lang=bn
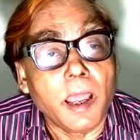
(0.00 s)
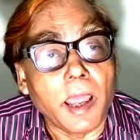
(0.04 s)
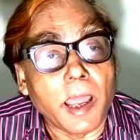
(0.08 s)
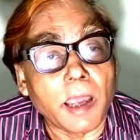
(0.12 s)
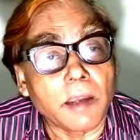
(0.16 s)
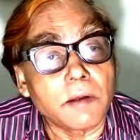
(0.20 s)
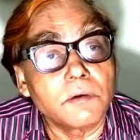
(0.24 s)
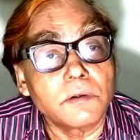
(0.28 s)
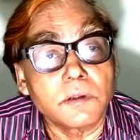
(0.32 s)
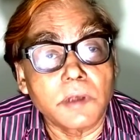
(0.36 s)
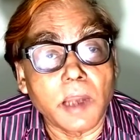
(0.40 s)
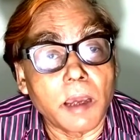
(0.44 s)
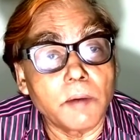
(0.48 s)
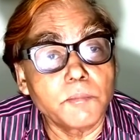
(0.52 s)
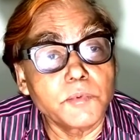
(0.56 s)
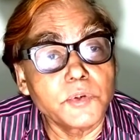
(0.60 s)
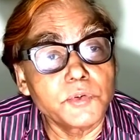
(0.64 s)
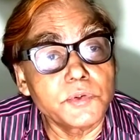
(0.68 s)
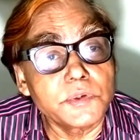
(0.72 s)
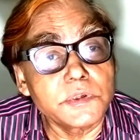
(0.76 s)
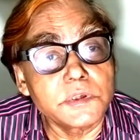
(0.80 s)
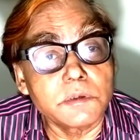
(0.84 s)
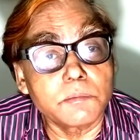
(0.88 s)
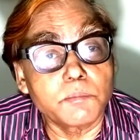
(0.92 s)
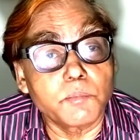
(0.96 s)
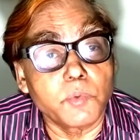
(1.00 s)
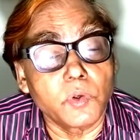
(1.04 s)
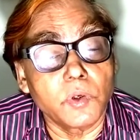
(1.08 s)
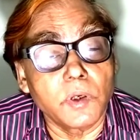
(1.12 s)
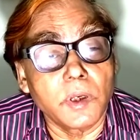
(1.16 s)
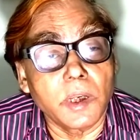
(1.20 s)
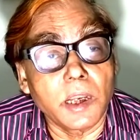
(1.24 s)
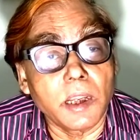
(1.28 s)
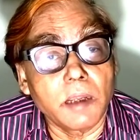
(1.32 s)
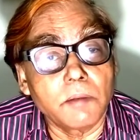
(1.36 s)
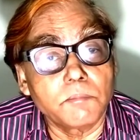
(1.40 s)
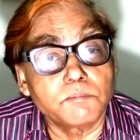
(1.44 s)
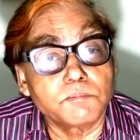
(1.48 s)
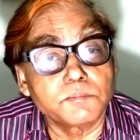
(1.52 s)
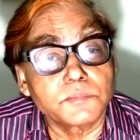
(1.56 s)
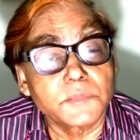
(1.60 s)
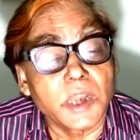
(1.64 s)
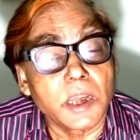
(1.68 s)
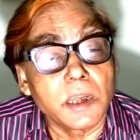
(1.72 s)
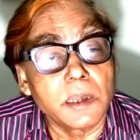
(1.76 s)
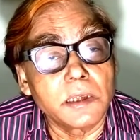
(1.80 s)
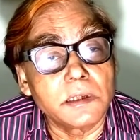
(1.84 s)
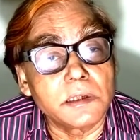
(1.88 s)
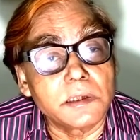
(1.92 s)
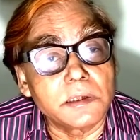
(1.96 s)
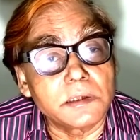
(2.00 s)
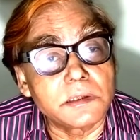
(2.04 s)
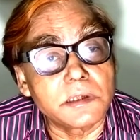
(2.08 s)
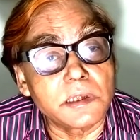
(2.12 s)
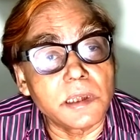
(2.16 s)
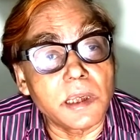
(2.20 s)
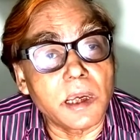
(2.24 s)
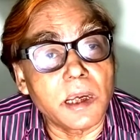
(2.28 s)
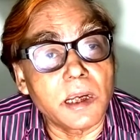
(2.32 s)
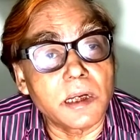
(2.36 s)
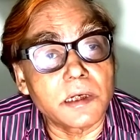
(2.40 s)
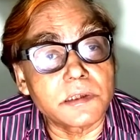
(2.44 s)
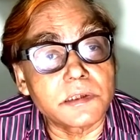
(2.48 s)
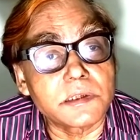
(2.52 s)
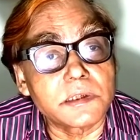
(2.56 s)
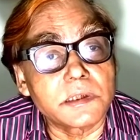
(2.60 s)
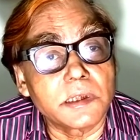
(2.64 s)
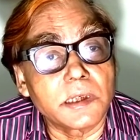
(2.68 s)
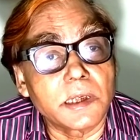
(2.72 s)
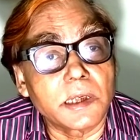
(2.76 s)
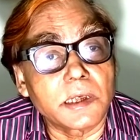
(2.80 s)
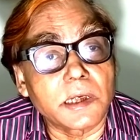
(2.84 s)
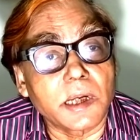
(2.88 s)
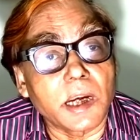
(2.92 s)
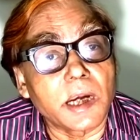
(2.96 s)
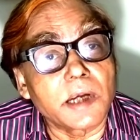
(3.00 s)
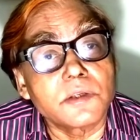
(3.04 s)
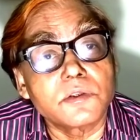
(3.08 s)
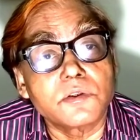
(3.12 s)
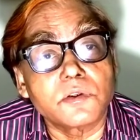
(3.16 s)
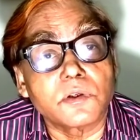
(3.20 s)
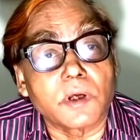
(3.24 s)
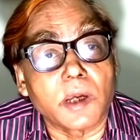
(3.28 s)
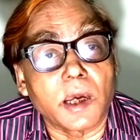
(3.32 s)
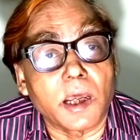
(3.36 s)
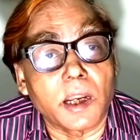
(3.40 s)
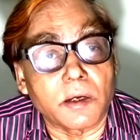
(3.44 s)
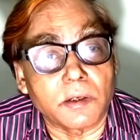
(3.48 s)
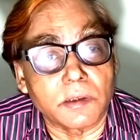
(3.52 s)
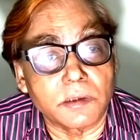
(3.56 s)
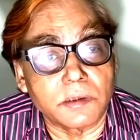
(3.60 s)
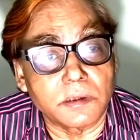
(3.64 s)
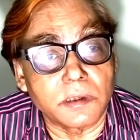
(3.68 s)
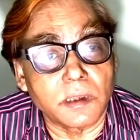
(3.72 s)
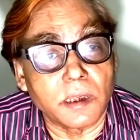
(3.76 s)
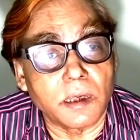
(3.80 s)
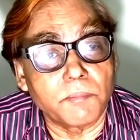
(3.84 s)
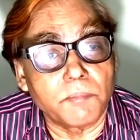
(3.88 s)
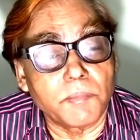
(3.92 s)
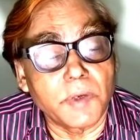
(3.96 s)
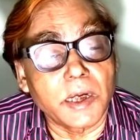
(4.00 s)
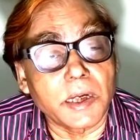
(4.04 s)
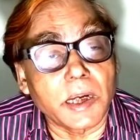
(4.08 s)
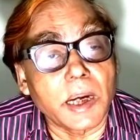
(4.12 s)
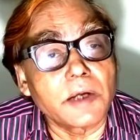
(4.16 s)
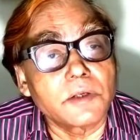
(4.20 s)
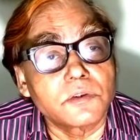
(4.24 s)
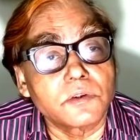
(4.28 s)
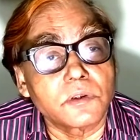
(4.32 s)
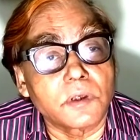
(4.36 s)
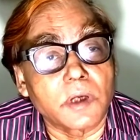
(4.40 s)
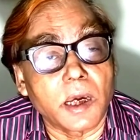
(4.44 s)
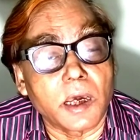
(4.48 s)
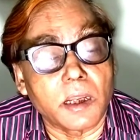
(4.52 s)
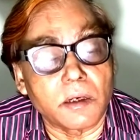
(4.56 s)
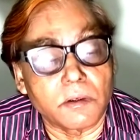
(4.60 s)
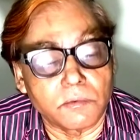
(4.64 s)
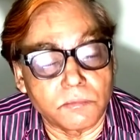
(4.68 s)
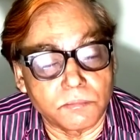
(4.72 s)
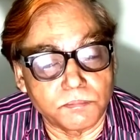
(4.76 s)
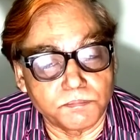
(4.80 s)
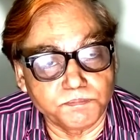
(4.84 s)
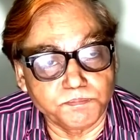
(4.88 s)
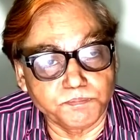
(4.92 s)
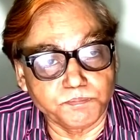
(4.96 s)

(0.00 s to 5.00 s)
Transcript: এখন আমি ওই যে বললাম ইতিহাসে কার্যকারিতা বা কার্যকারণ